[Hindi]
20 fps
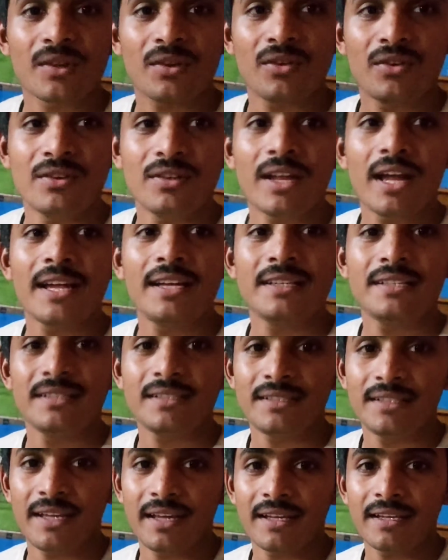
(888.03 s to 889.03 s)
गुड नाइट
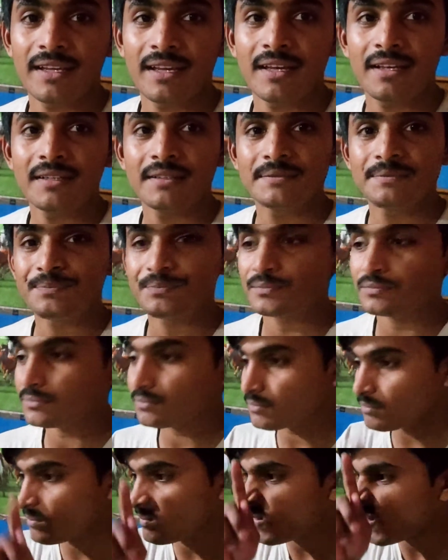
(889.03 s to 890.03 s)
टेक केयर
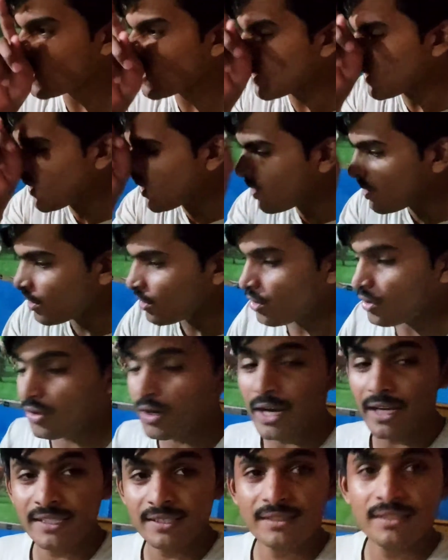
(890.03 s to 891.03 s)
और
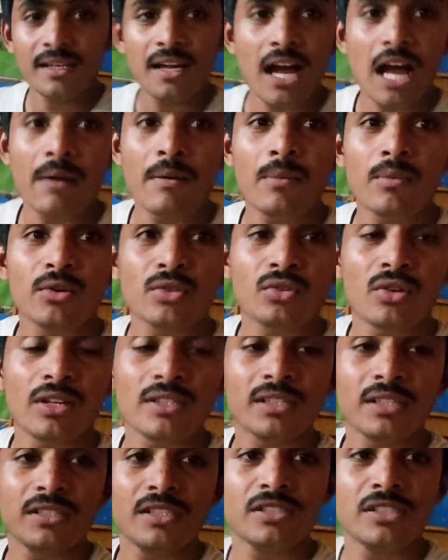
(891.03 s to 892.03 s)
गाइस आप हमको थोड़ा
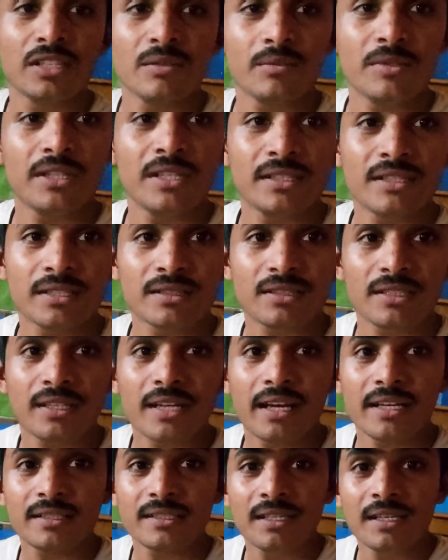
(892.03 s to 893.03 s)
सजेशन भी दे सकते हैं
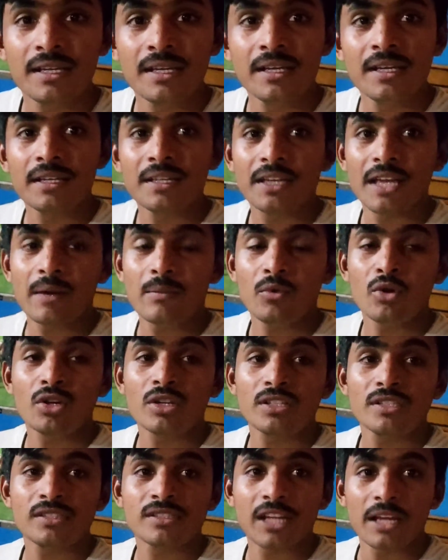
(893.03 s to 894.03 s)
गाइस कि हम और
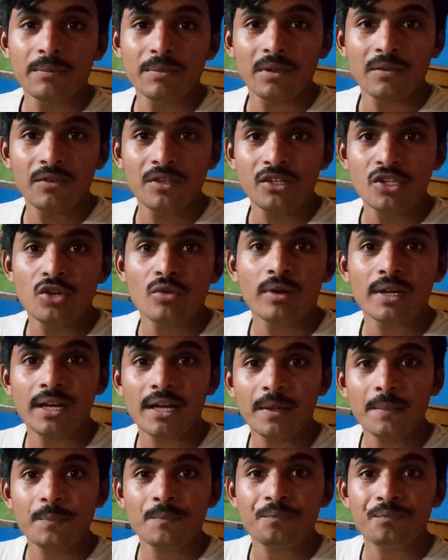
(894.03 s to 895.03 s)
किस टाइप की वीडियो
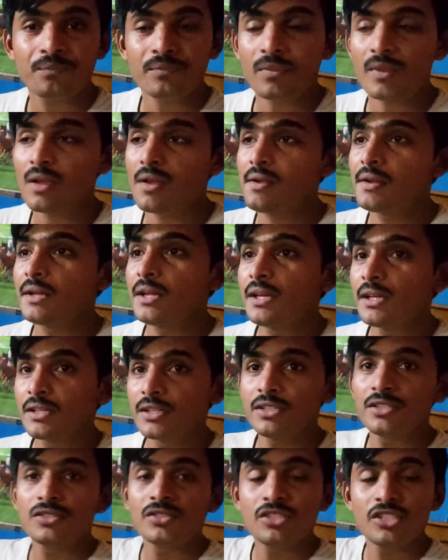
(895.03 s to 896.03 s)
बनाएं
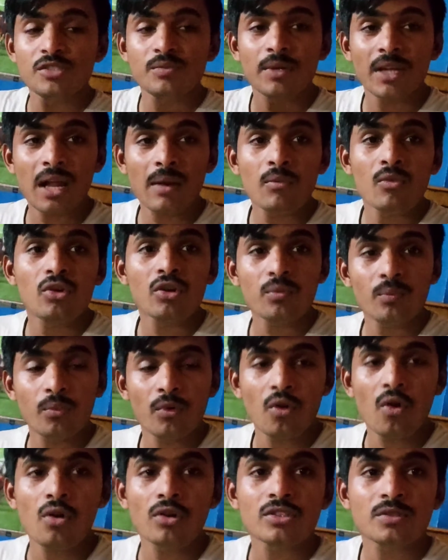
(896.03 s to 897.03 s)
किस चीज़ पर हम और
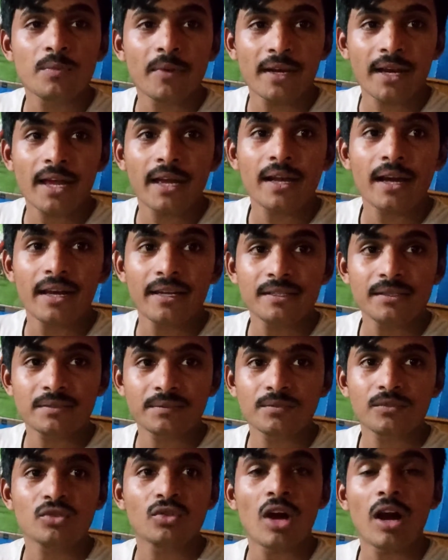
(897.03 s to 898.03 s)
ब्लॉग्स बनाएं गाइस
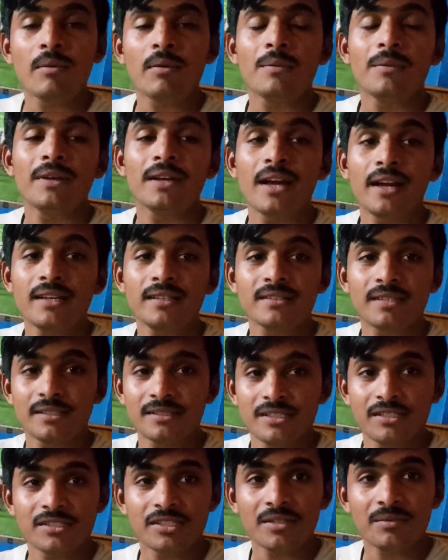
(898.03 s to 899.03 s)
तो आप हमें गाइस
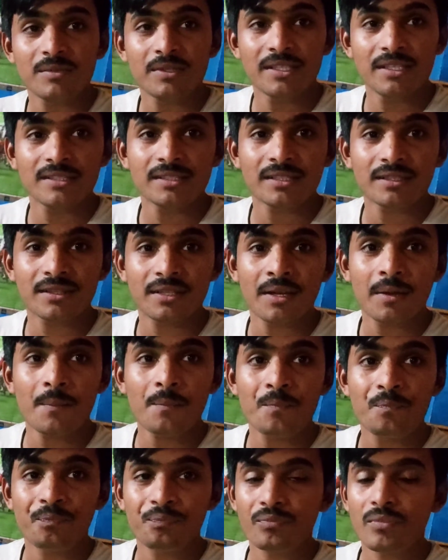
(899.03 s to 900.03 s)
सजेशन भी दे सकते हैं
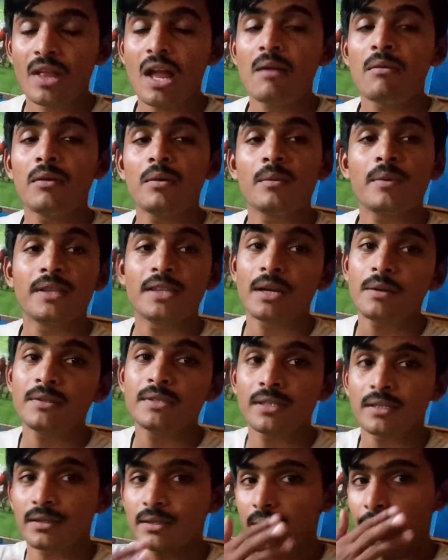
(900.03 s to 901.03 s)
आप हमें बता भी
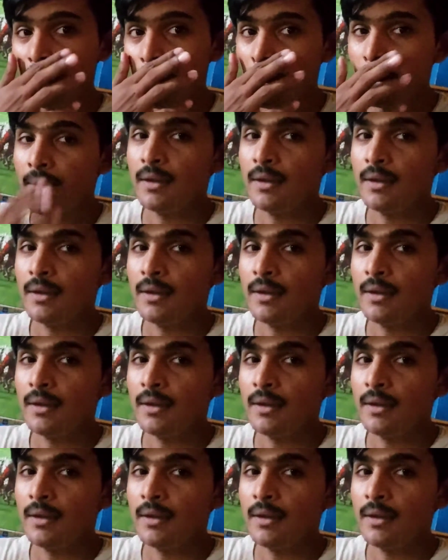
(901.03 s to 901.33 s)
सकते हैं